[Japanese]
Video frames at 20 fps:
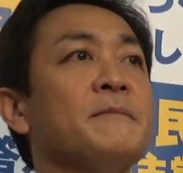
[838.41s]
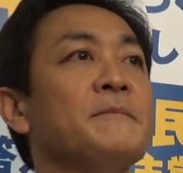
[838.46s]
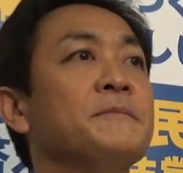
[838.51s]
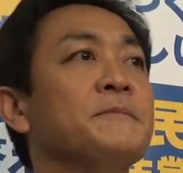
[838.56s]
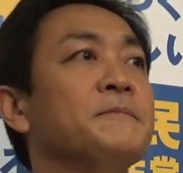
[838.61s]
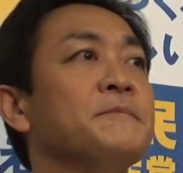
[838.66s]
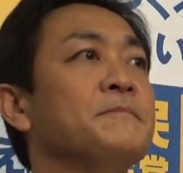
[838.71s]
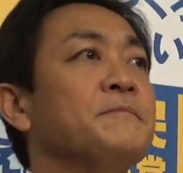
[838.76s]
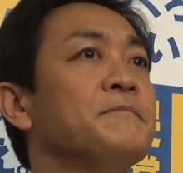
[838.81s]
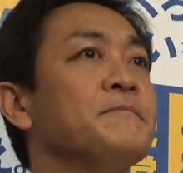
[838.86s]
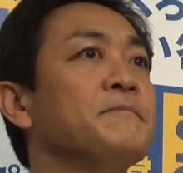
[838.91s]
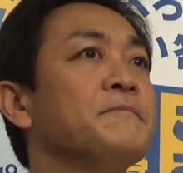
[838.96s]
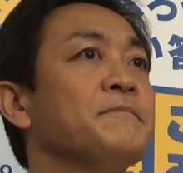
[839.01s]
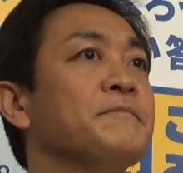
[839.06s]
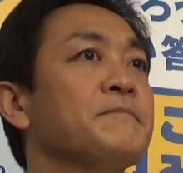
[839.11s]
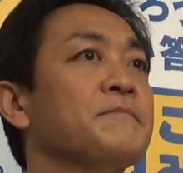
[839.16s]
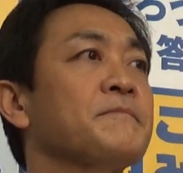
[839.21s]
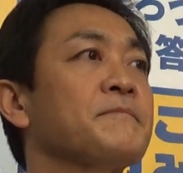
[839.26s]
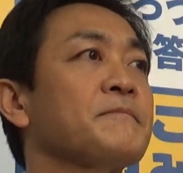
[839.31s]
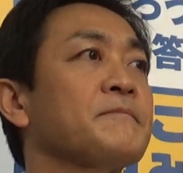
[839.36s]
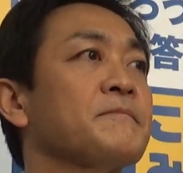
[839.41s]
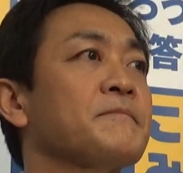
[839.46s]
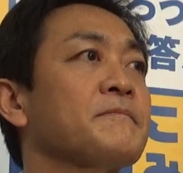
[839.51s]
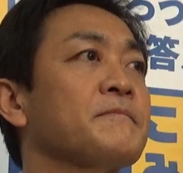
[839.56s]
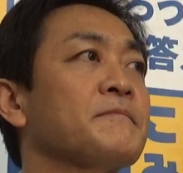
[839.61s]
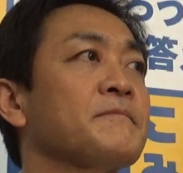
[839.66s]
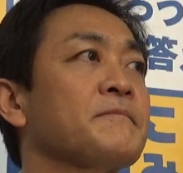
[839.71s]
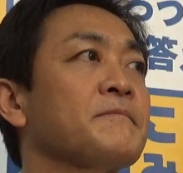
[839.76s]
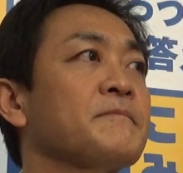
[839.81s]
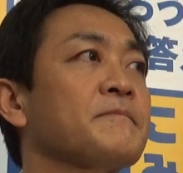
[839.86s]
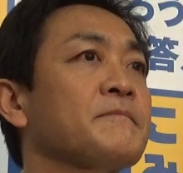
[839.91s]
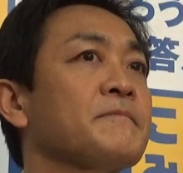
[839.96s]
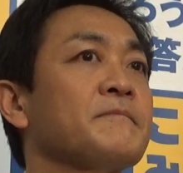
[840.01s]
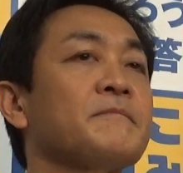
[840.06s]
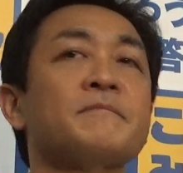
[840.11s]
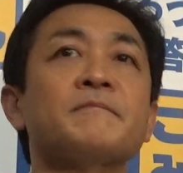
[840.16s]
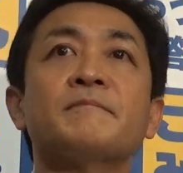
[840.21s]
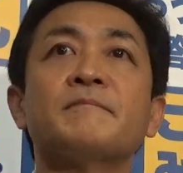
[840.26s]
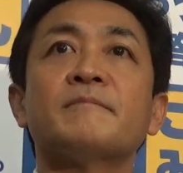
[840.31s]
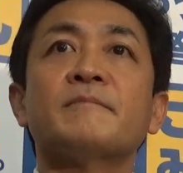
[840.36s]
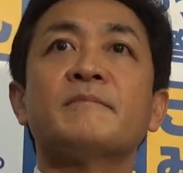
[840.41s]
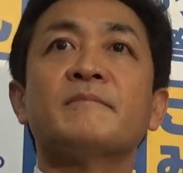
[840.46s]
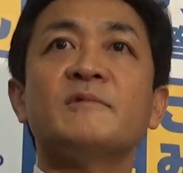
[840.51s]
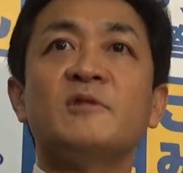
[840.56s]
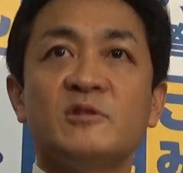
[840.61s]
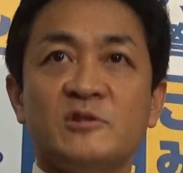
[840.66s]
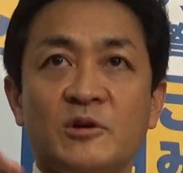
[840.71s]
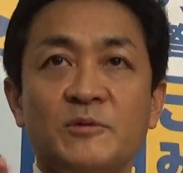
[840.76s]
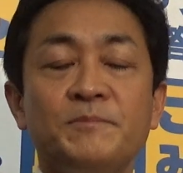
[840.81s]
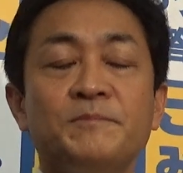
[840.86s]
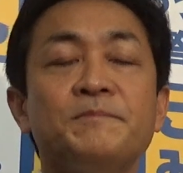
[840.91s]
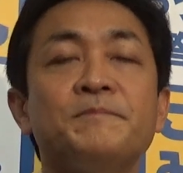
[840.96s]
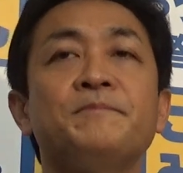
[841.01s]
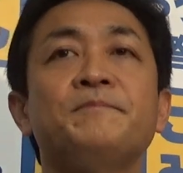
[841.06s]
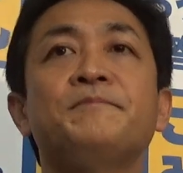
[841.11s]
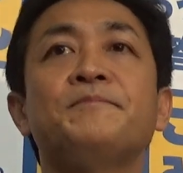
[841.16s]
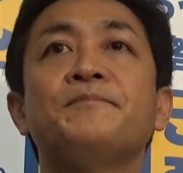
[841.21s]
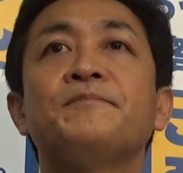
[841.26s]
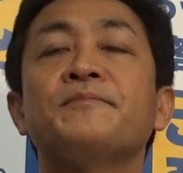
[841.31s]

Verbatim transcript: はい、ありがとうございます。どうぞ。